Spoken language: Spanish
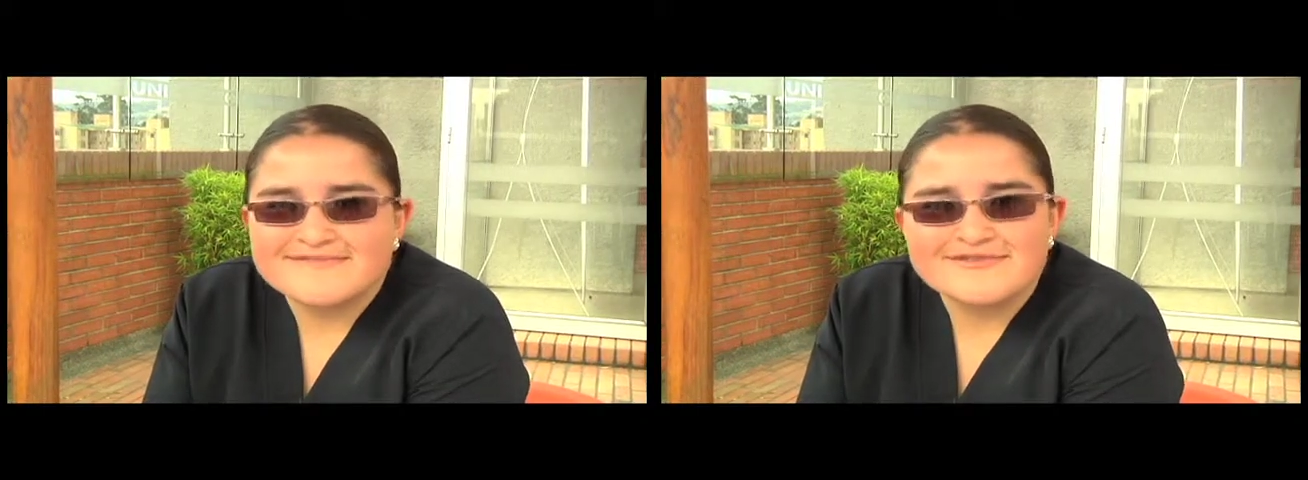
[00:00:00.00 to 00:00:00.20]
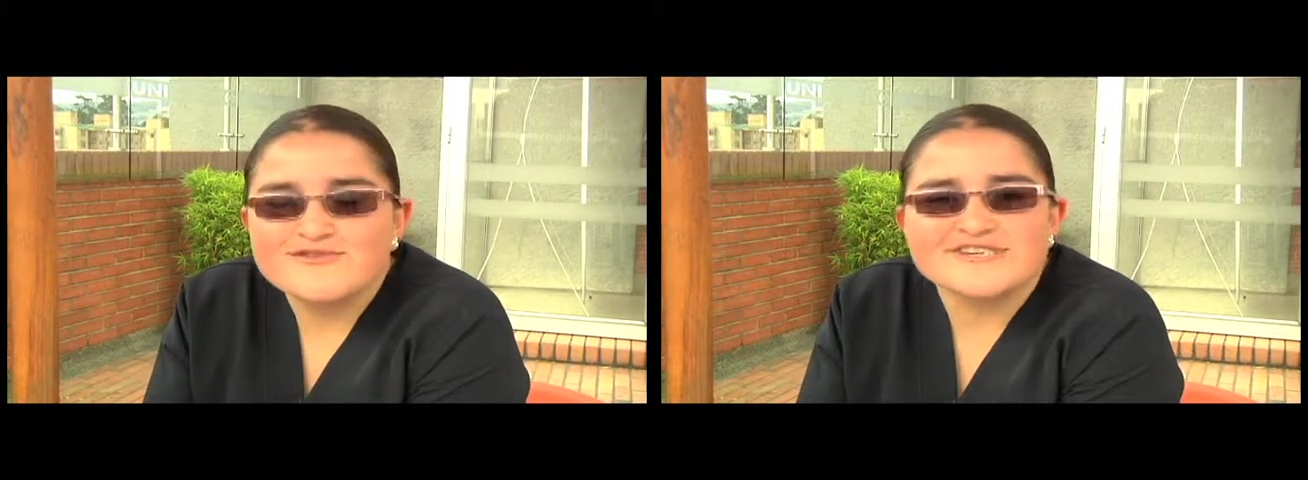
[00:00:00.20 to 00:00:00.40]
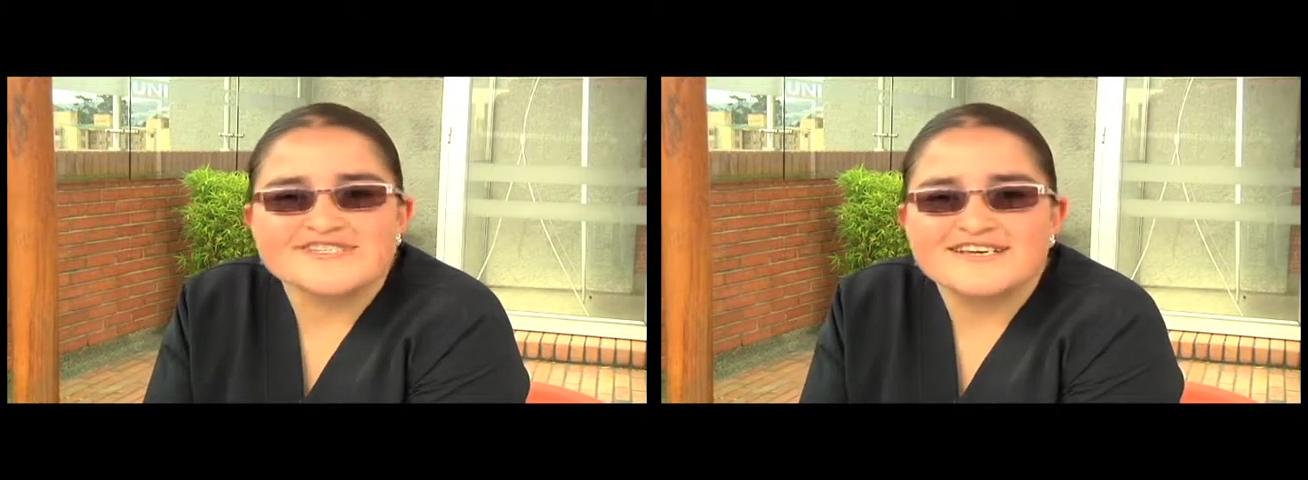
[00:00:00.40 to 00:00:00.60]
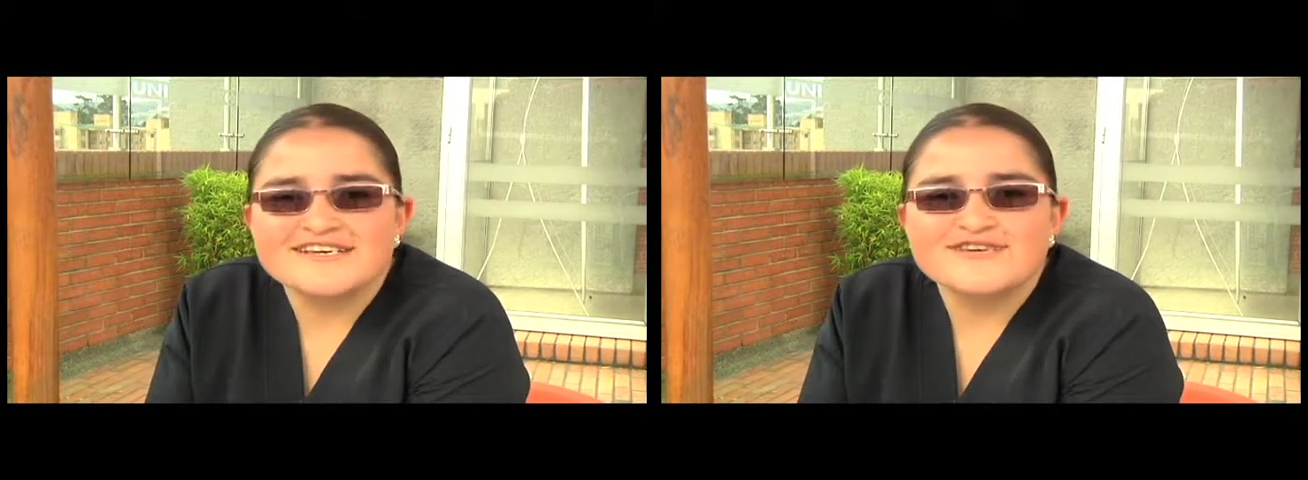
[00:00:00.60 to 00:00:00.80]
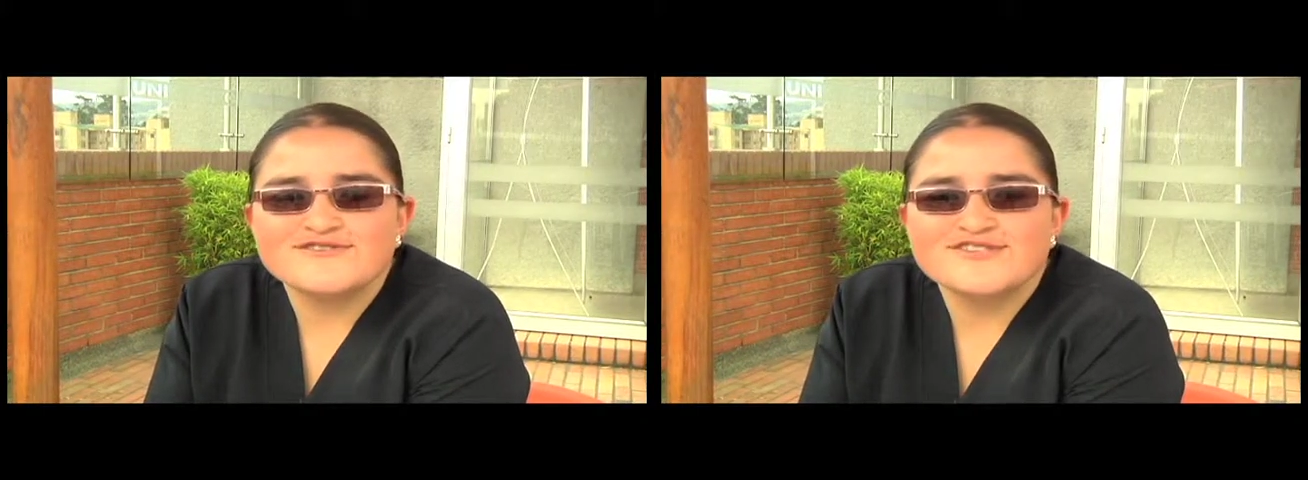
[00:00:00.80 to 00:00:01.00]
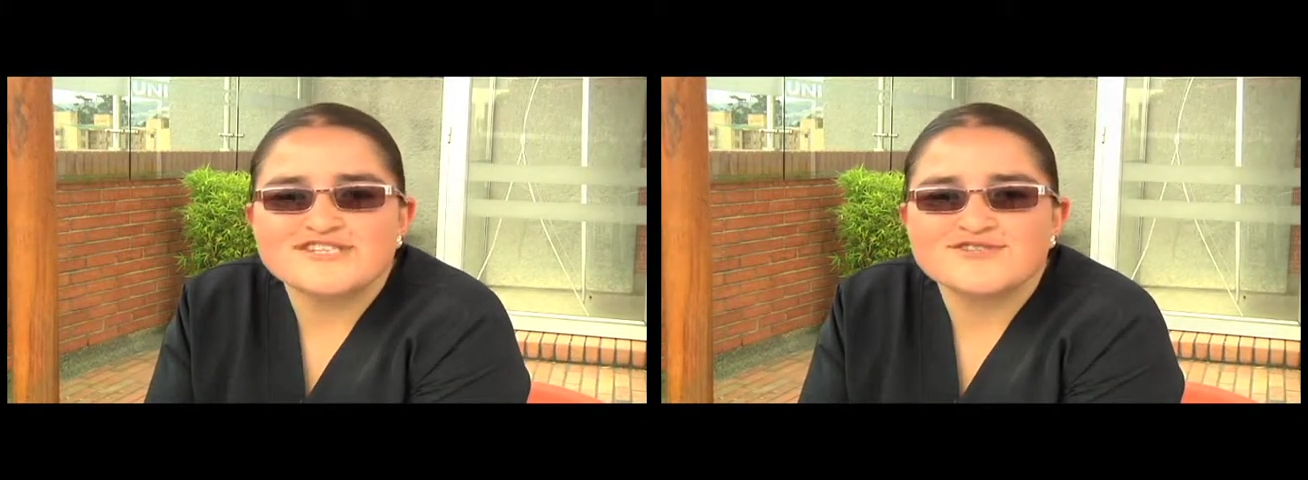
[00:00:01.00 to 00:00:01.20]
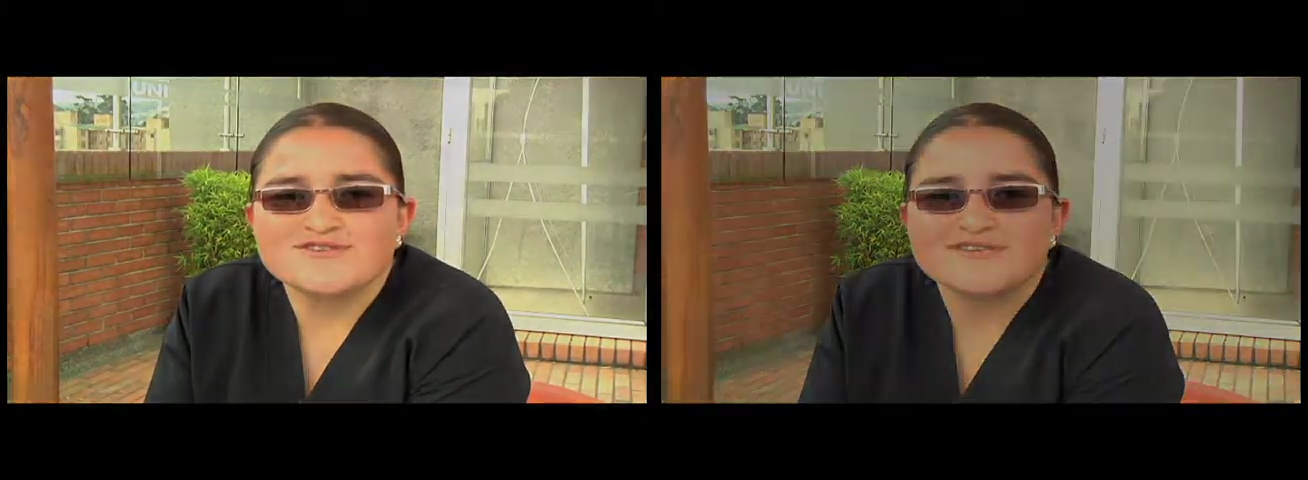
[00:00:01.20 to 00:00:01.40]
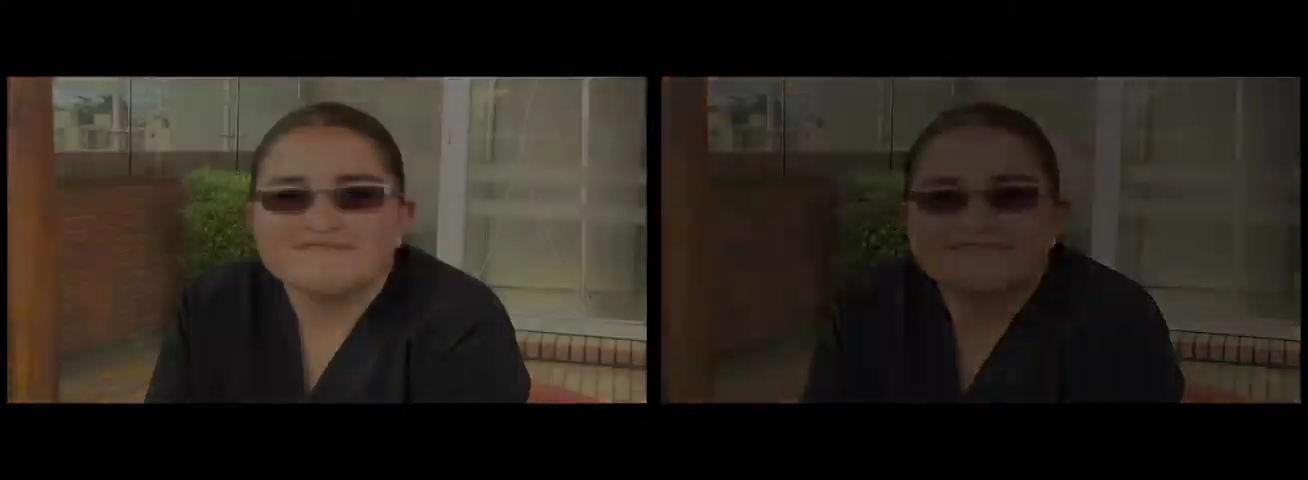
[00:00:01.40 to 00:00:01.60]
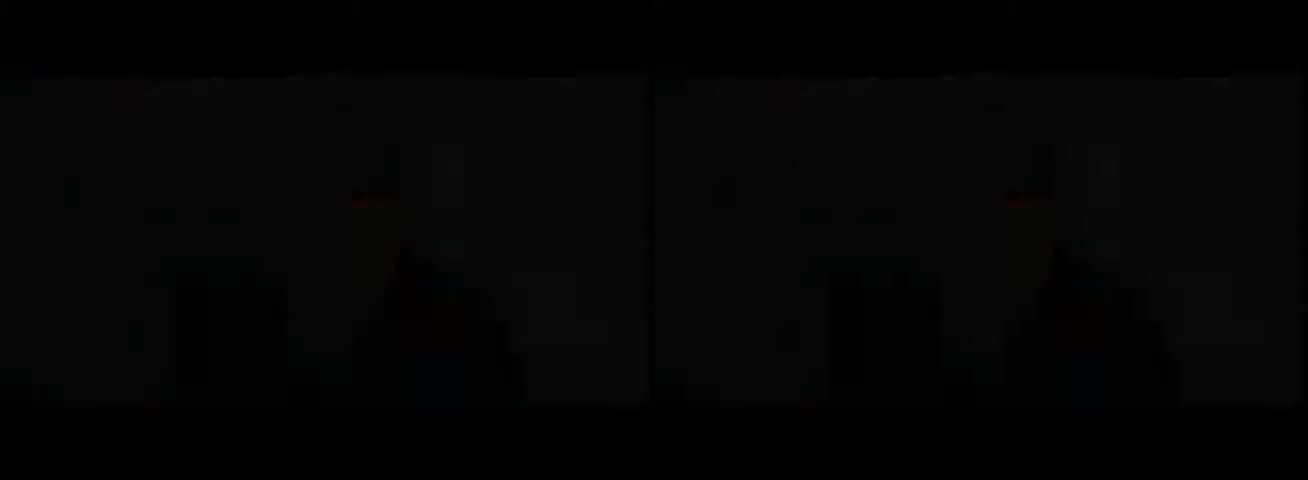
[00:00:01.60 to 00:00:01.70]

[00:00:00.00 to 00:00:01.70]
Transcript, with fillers: no estaría donde estoy.